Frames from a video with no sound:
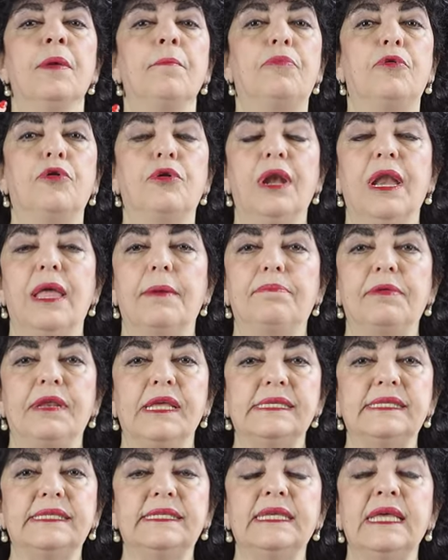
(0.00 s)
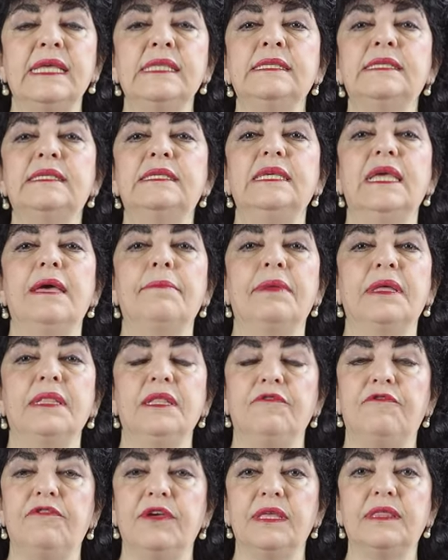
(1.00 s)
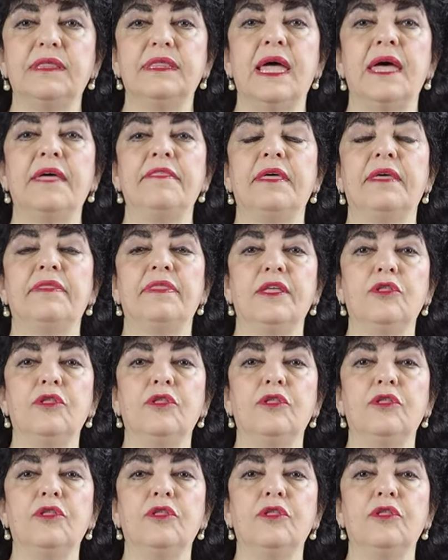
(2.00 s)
por la presencia manifestada